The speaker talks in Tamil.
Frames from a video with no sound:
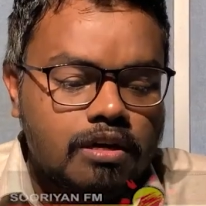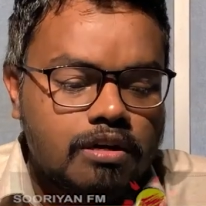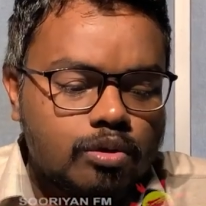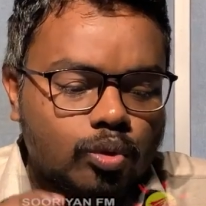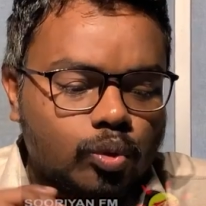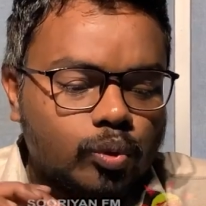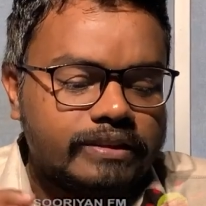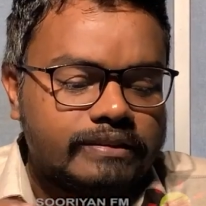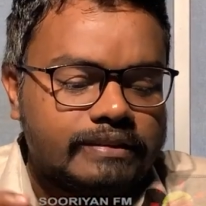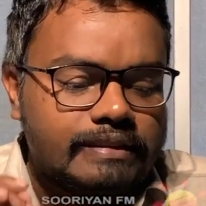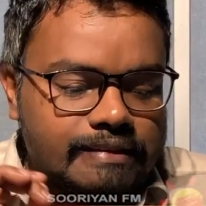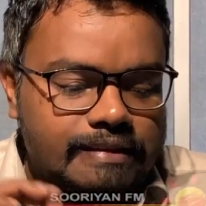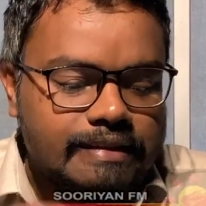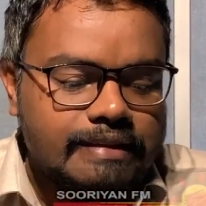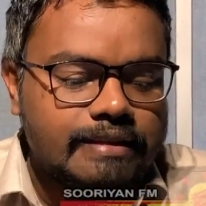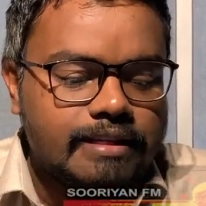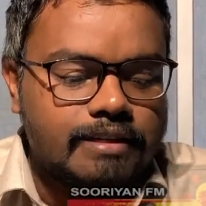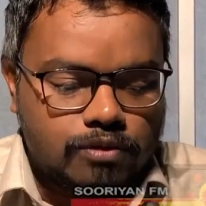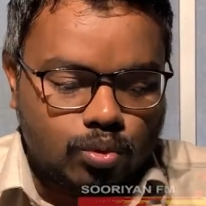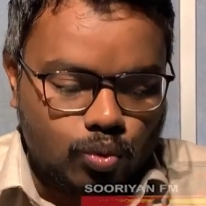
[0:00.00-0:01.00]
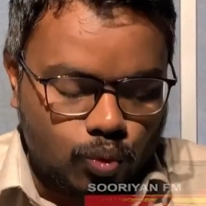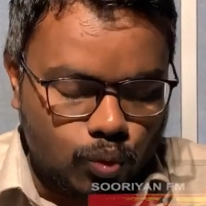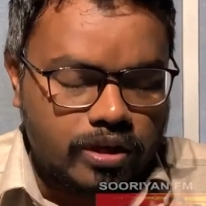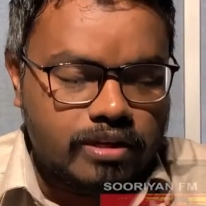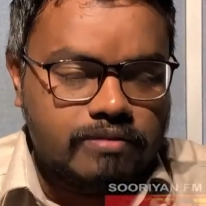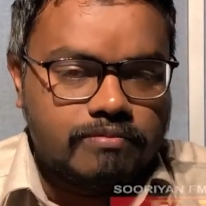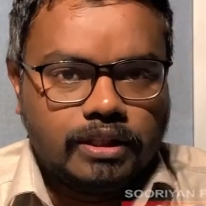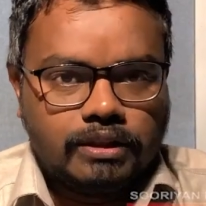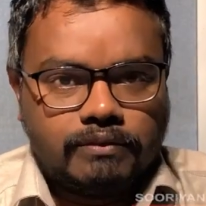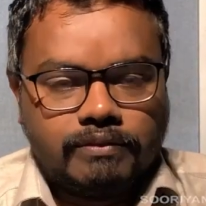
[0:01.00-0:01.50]
குறித்த சீன
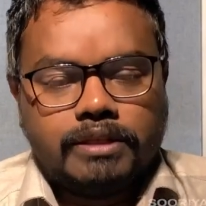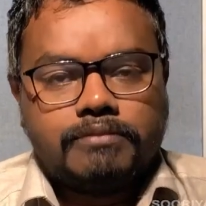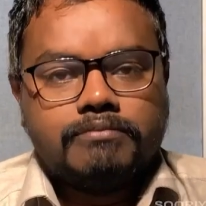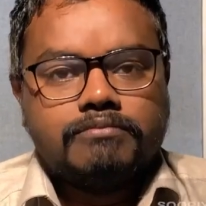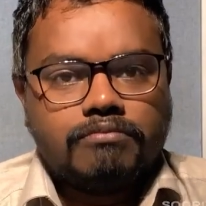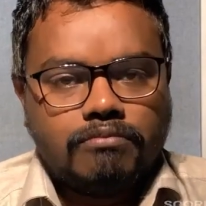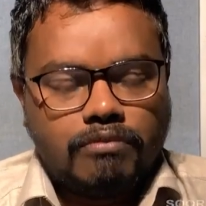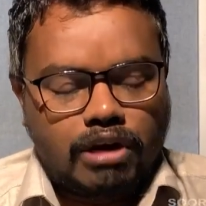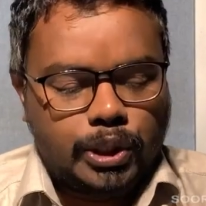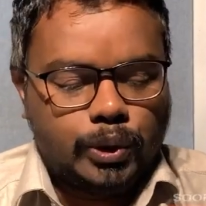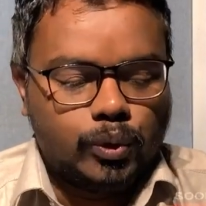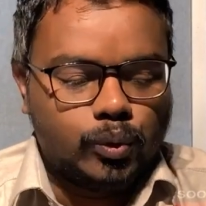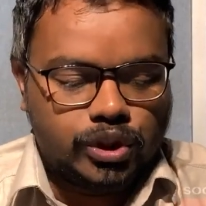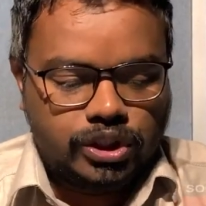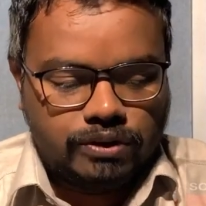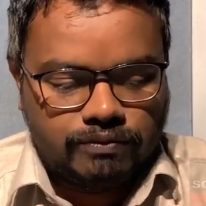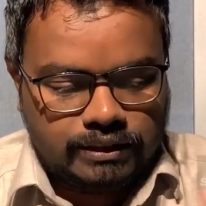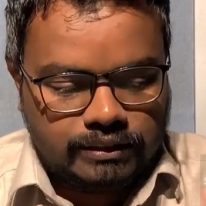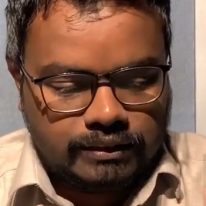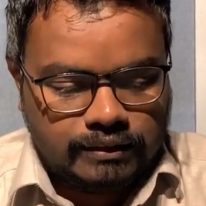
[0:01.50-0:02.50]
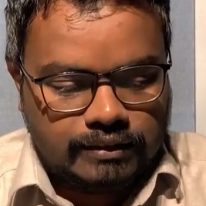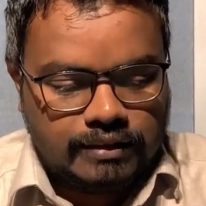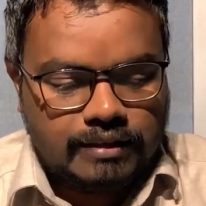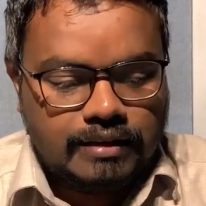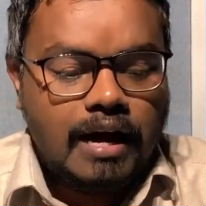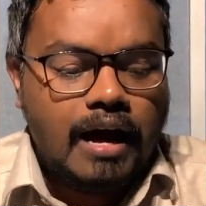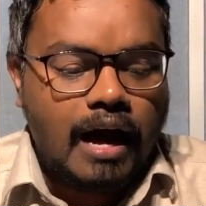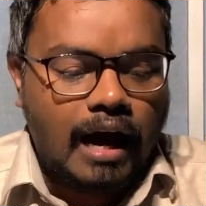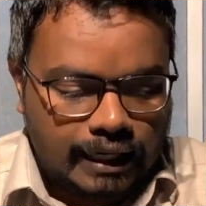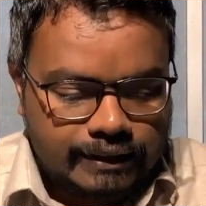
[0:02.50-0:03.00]
உரன் நிறுவனம் வலியுறுத்தி வந்தது
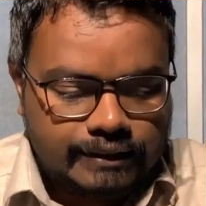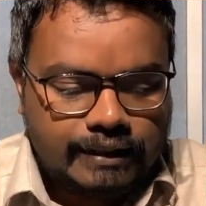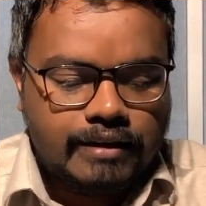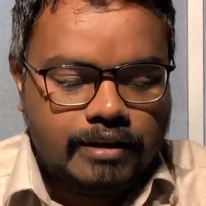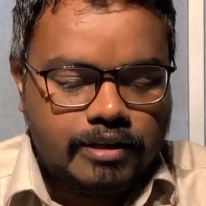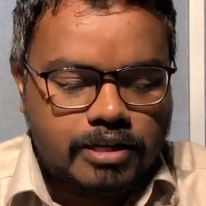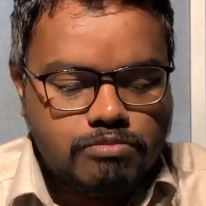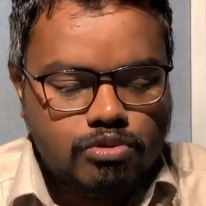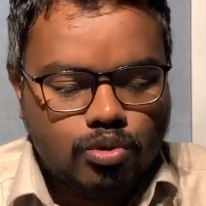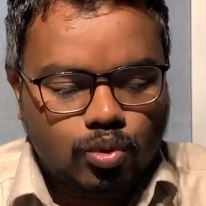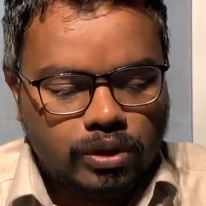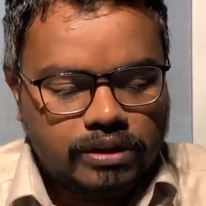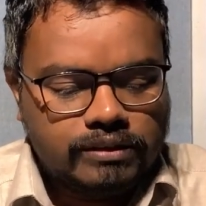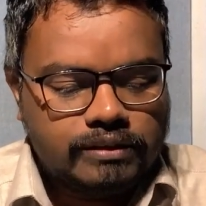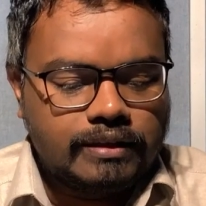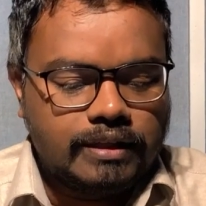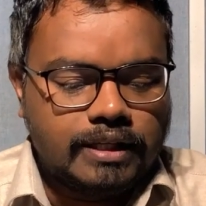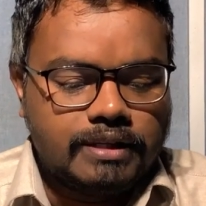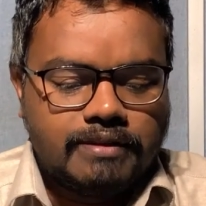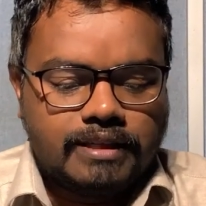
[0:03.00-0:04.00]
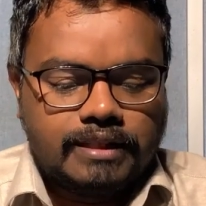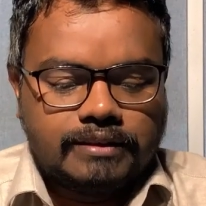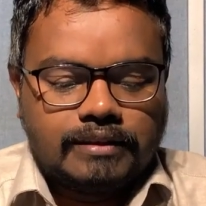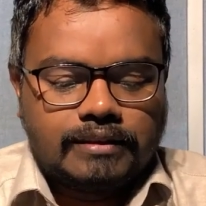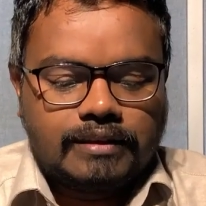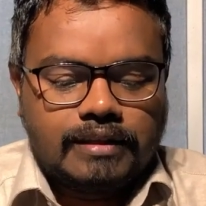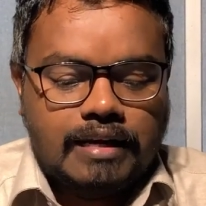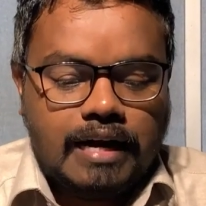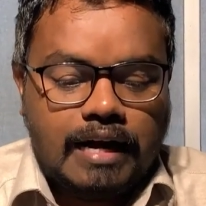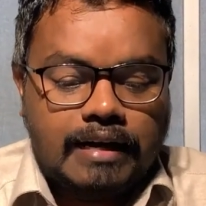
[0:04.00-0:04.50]
அதே நேரம் குறித்த
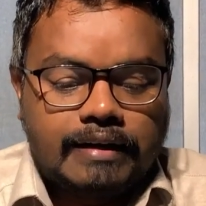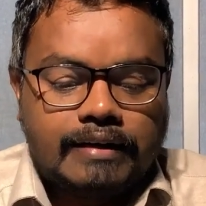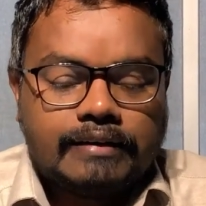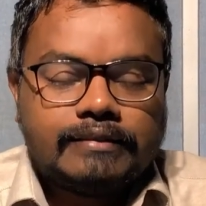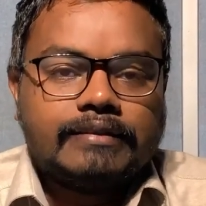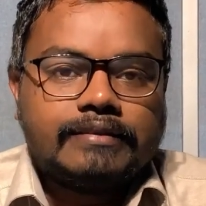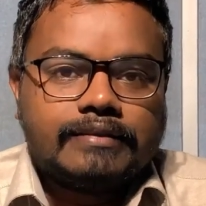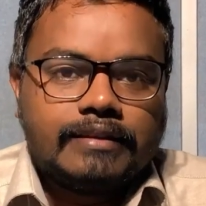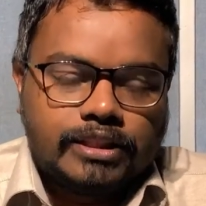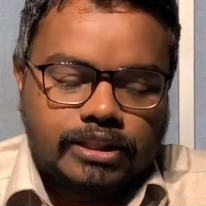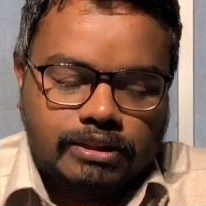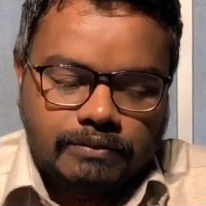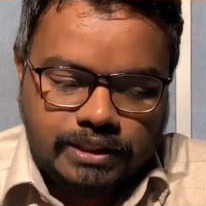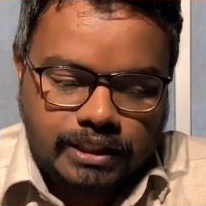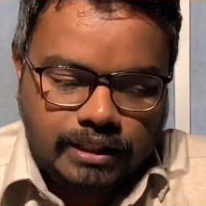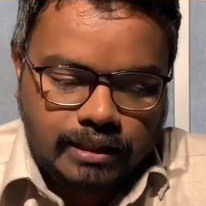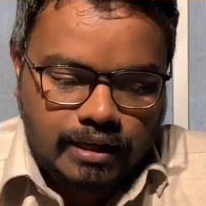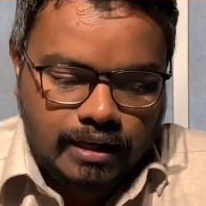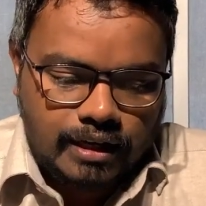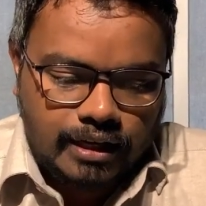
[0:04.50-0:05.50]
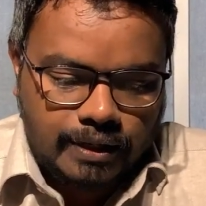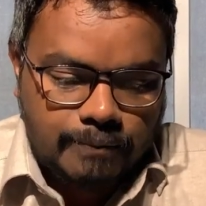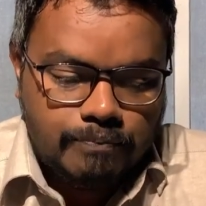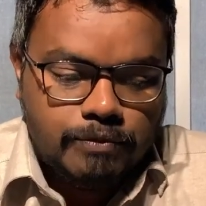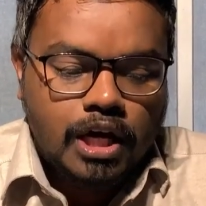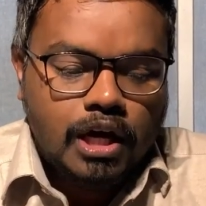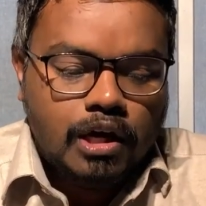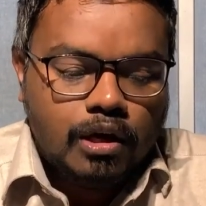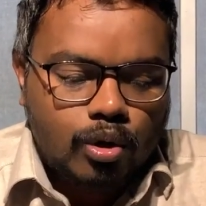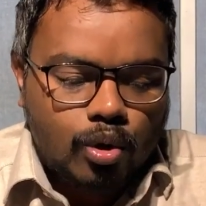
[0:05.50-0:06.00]
நிறுவனத்துக்கு கட்டணத்தை செலுத்துவதற்காக
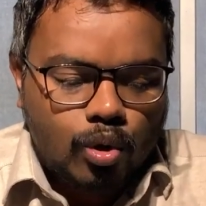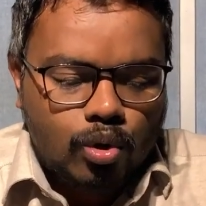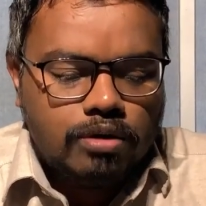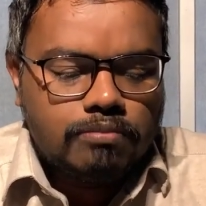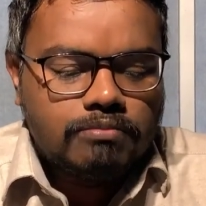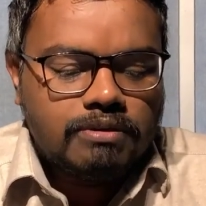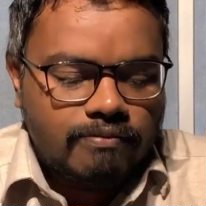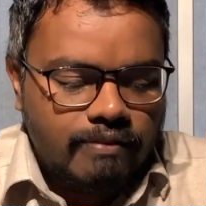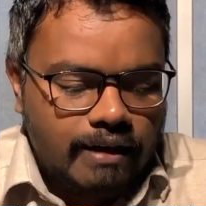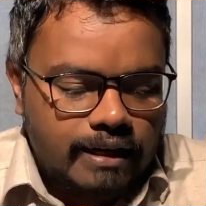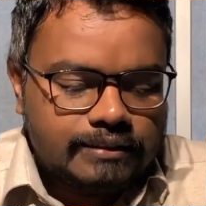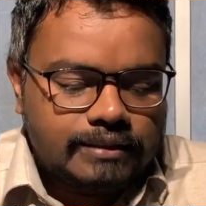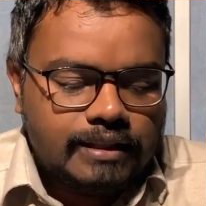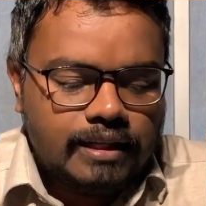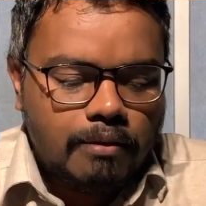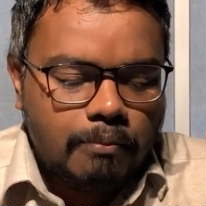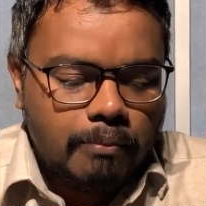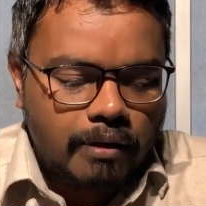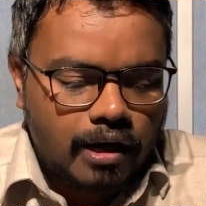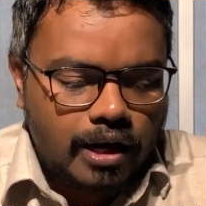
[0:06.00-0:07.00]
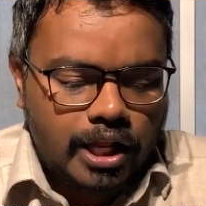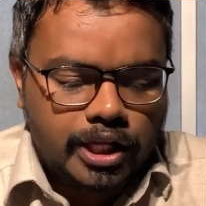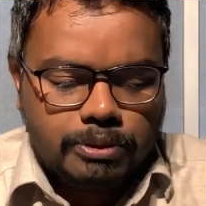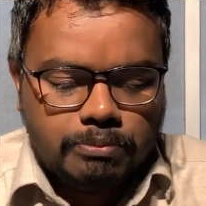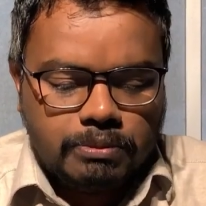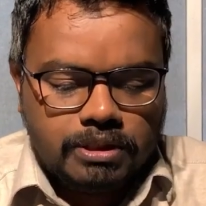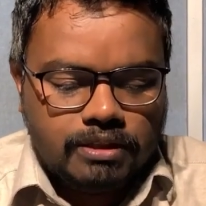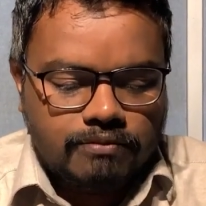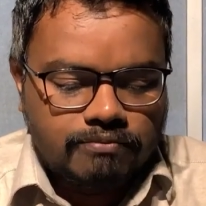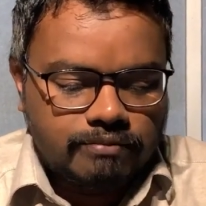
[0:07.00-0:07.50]
கொழும்பு வர்த்தக மேல்
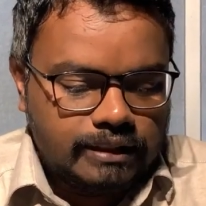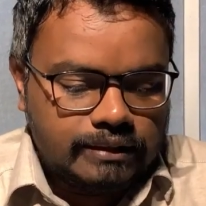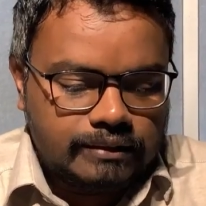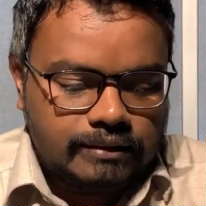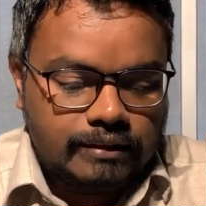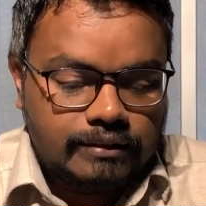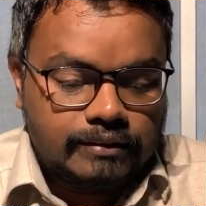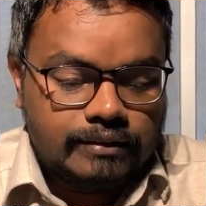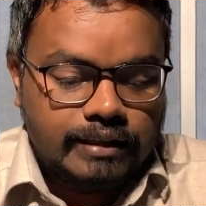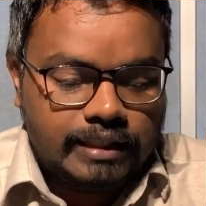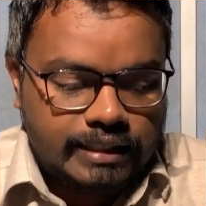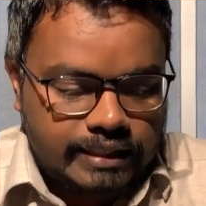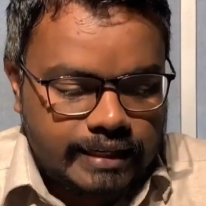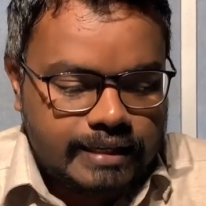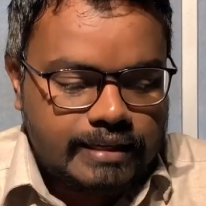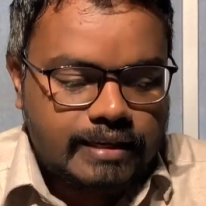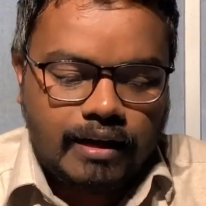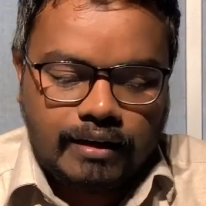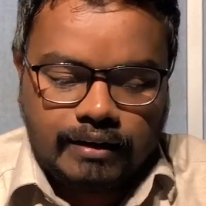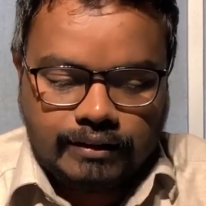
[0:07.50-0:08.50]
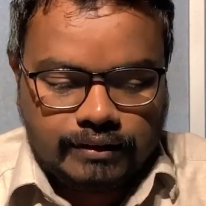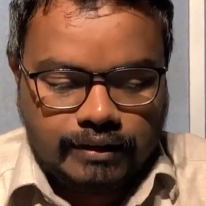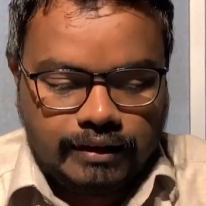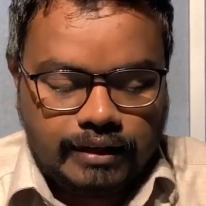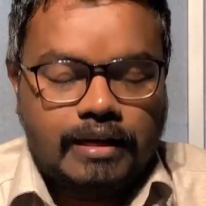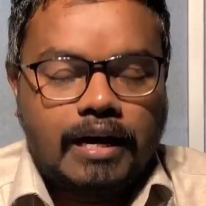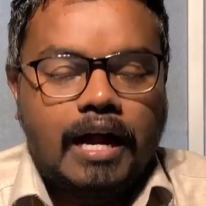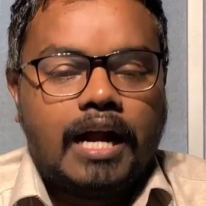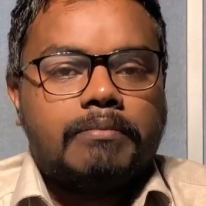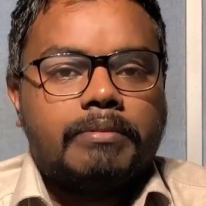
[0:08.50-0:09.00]
நீதிமன்றம் விதித்திருந்த இடைக்கால தடை
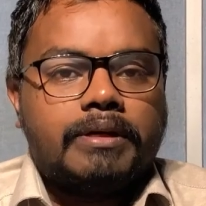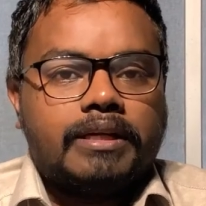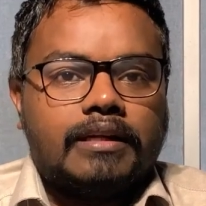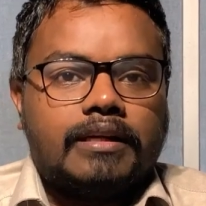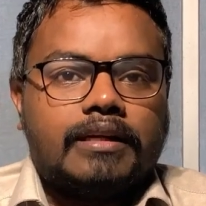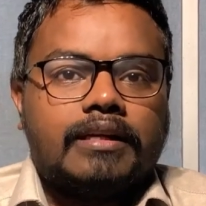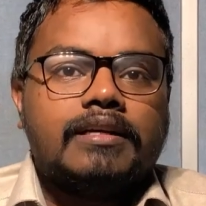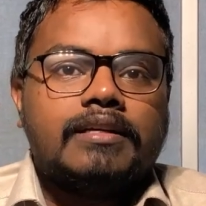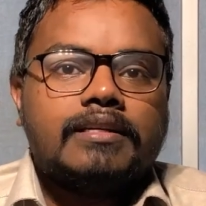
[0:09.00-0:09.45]
அண்மையிலே